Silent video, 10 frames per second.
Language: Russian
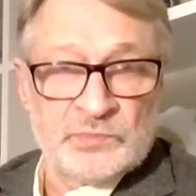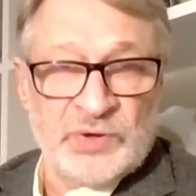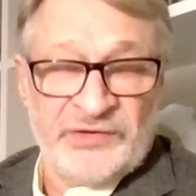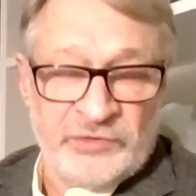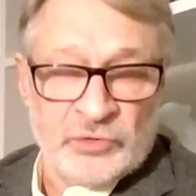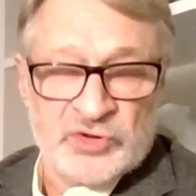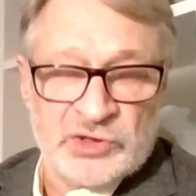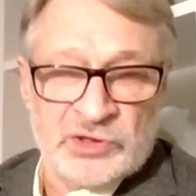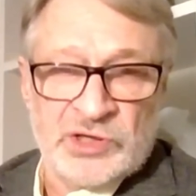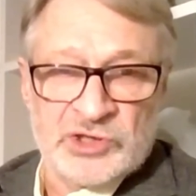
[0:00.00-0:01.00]

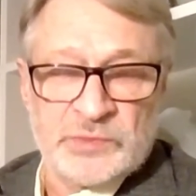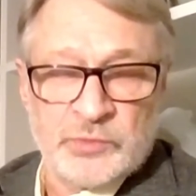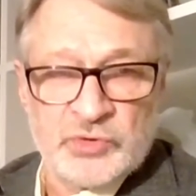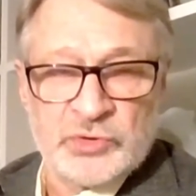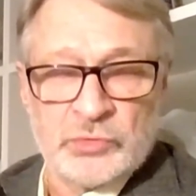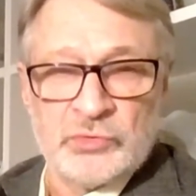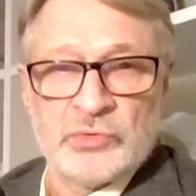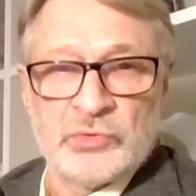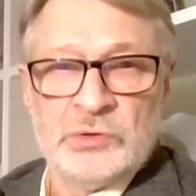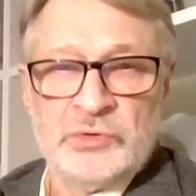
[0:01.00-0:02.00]
продвинуться-то дальше Путину не
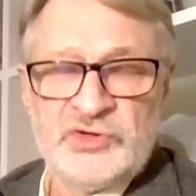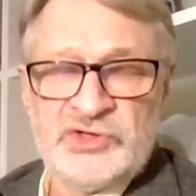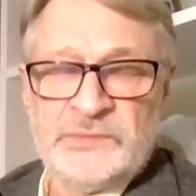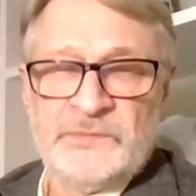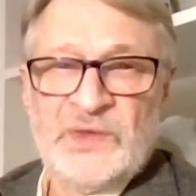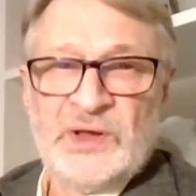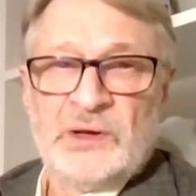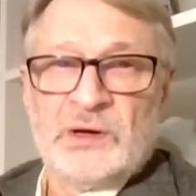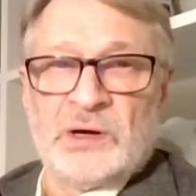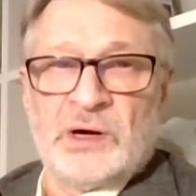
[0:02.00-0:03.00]
удалось,
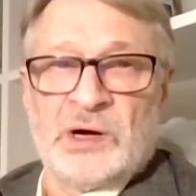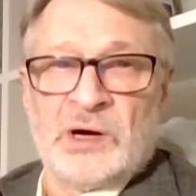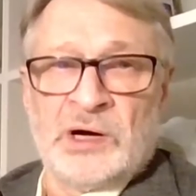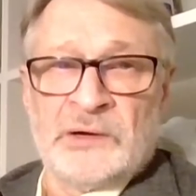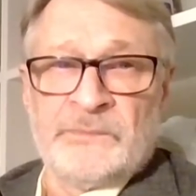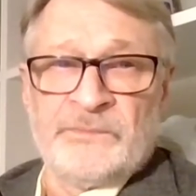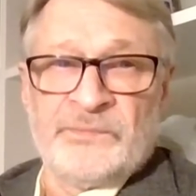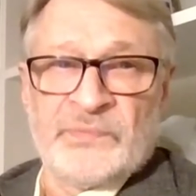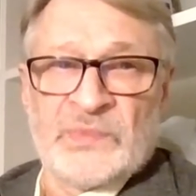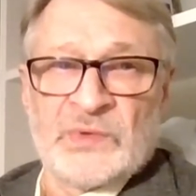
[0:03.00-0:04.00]
а
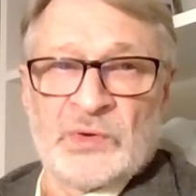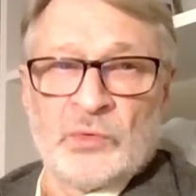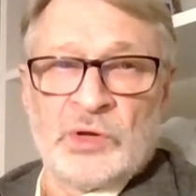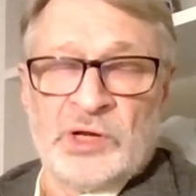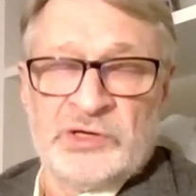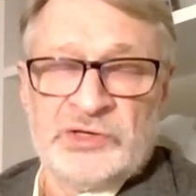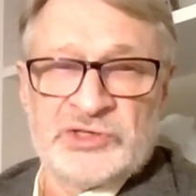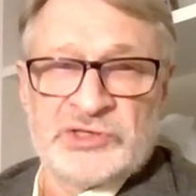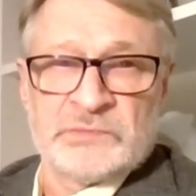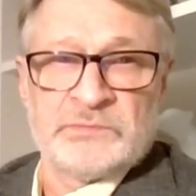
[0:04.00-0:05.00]

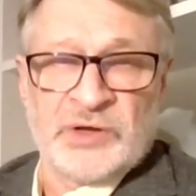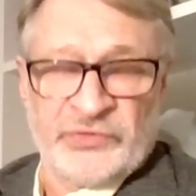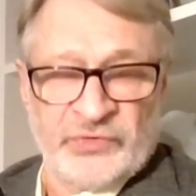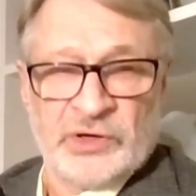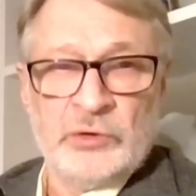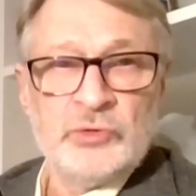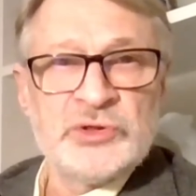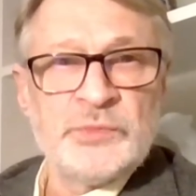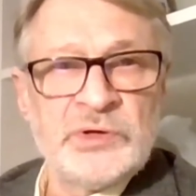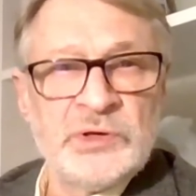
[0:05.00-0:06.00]
украинцы
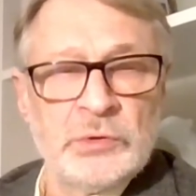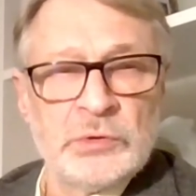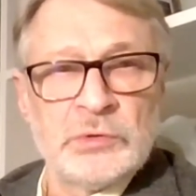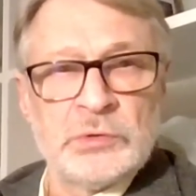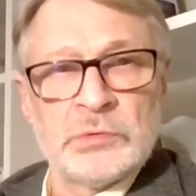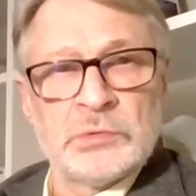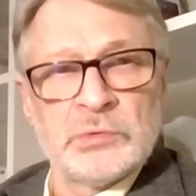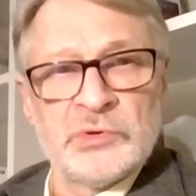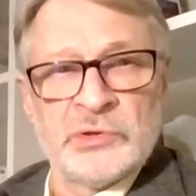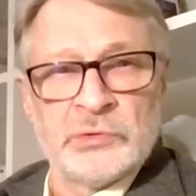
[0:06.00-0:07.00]
продвигаются
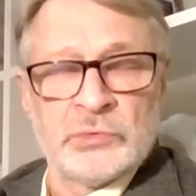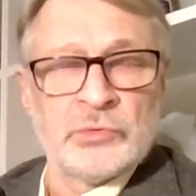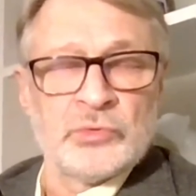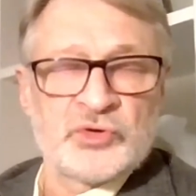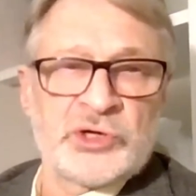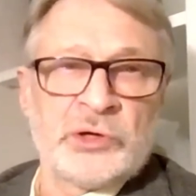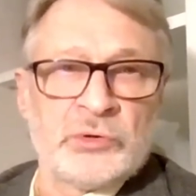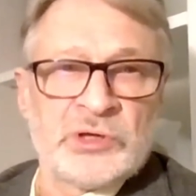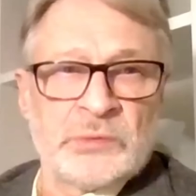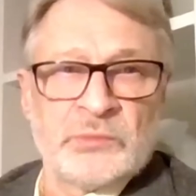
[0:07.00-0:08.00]
полигонку и
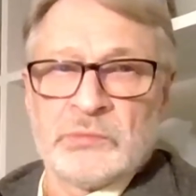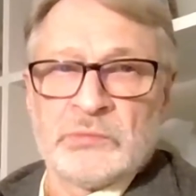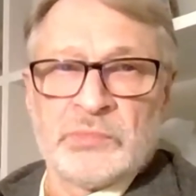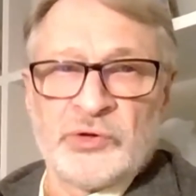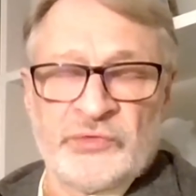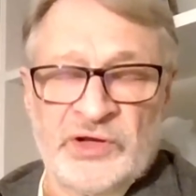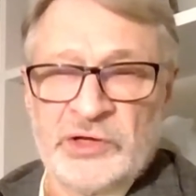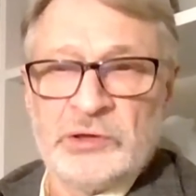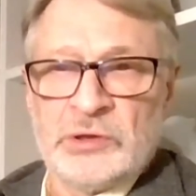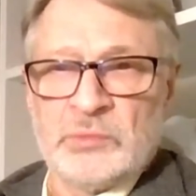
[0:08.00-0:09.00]
улучшают там
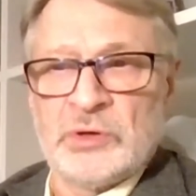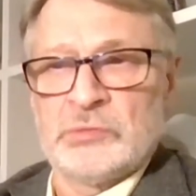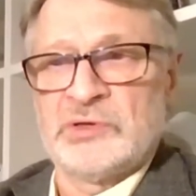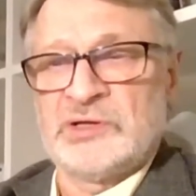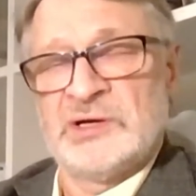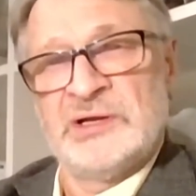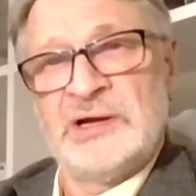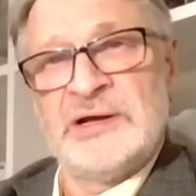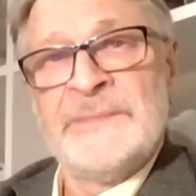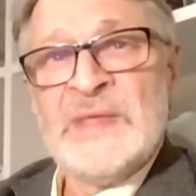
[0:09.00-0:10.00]
противоракетную оборону и так
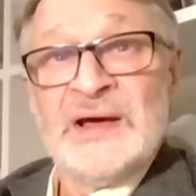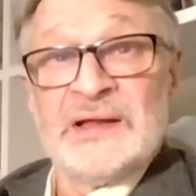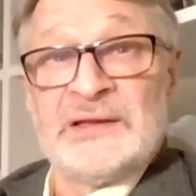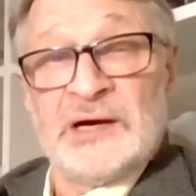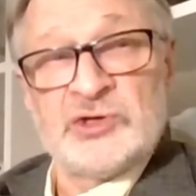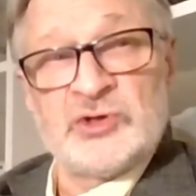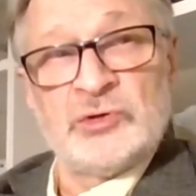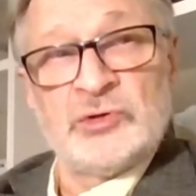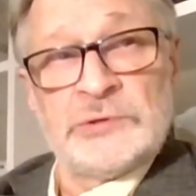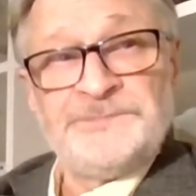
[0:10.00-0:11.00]
далее. Так
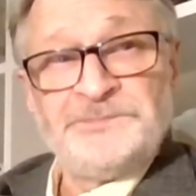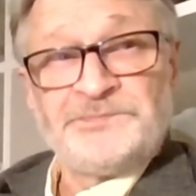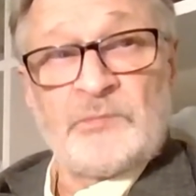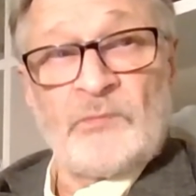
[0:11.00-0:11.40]
что